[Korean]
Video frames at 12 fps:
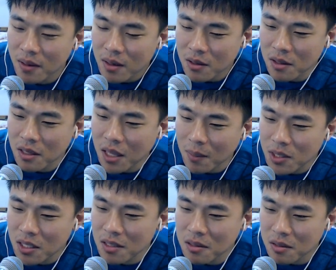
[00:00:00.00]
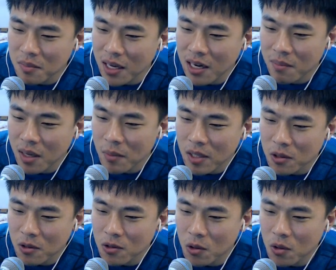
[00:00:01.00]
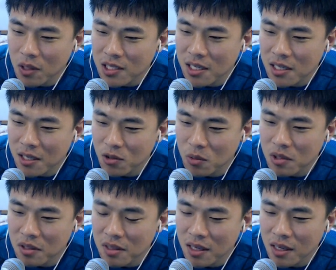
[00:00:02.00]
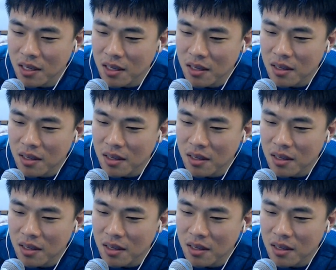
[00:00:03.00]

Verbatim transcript: 그런데 남친이 있어서 미안한 마음에 적극적으로 대시하기가 좀 그런데